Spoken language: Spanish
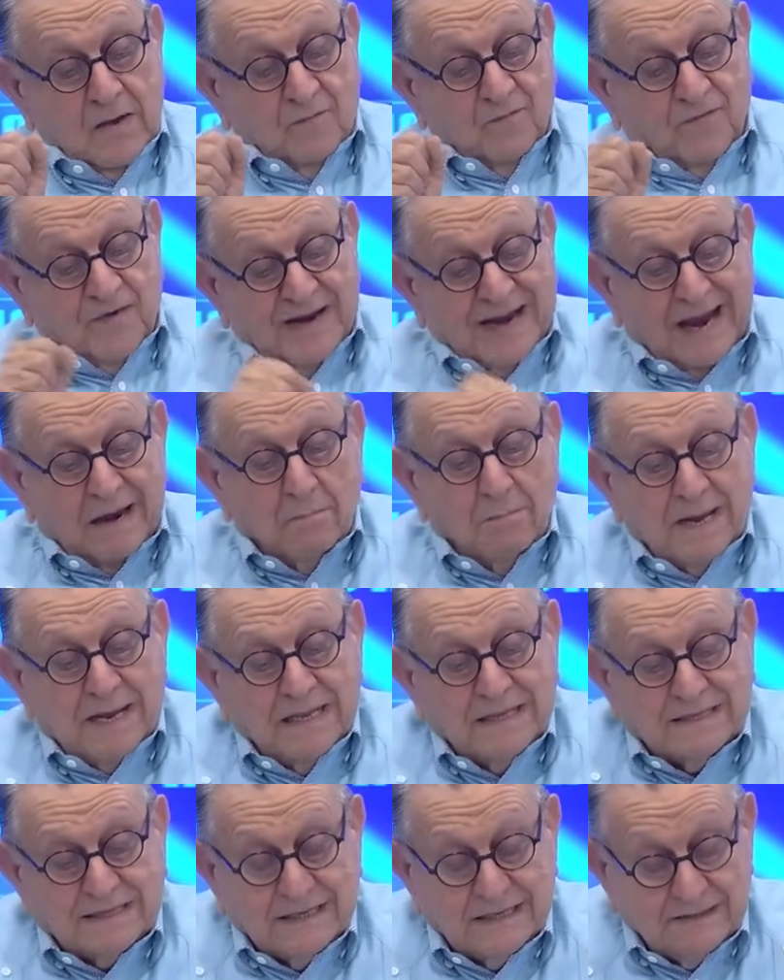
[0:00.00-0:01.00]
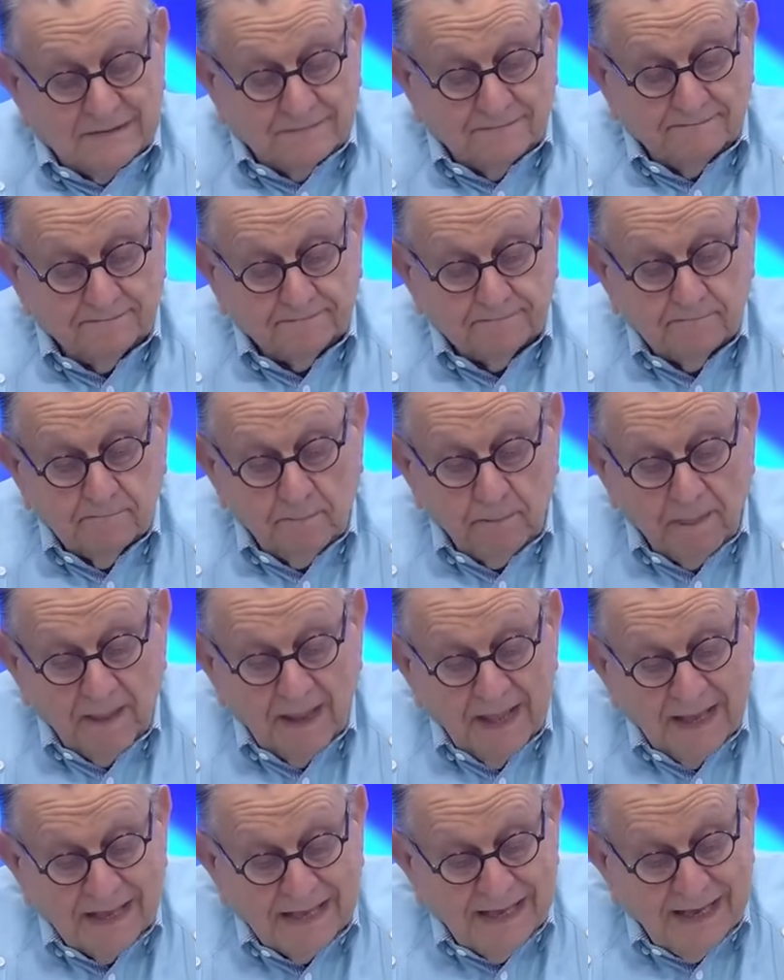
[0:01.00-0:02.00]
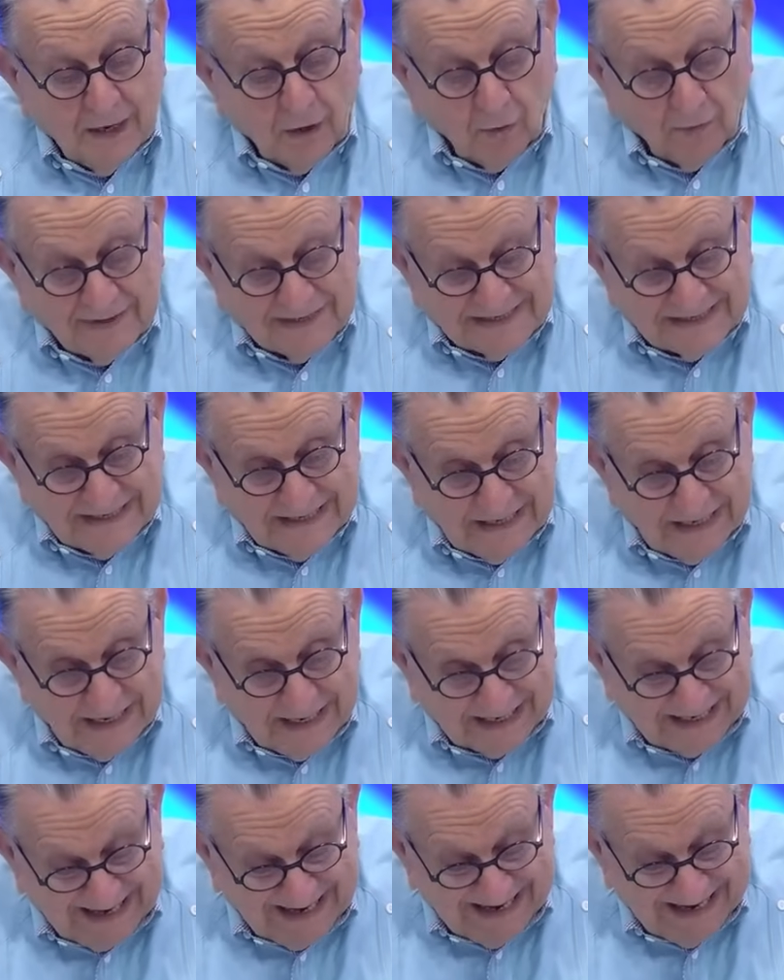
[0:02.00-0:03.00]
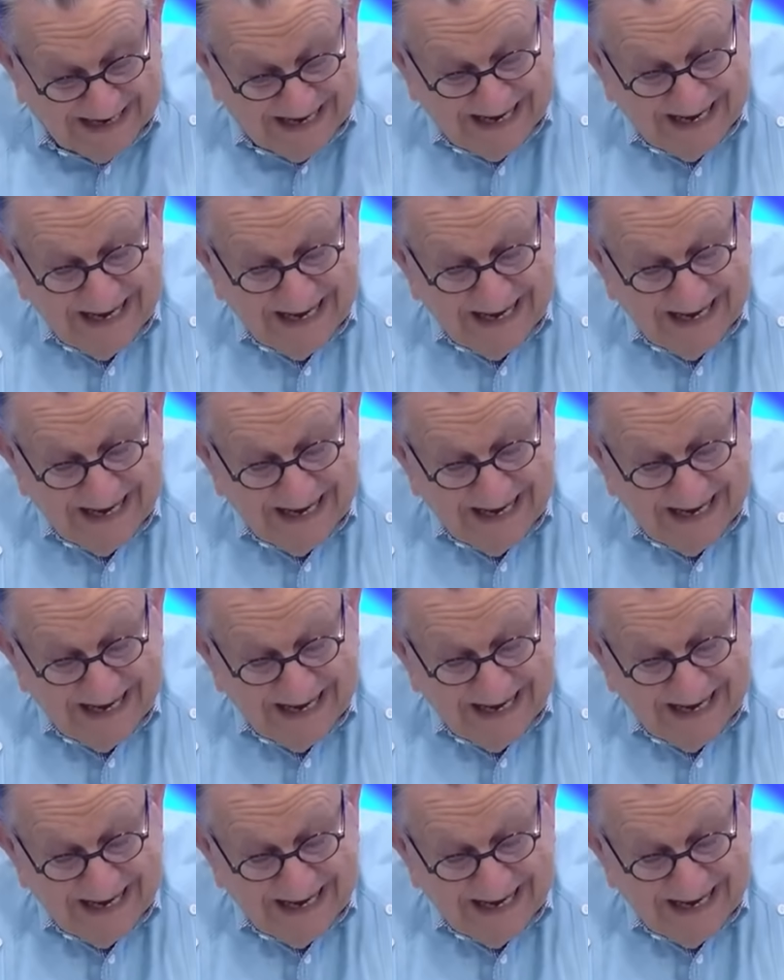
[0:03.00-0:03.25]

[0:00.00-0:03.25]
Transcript: Finalmente, quiero decirles que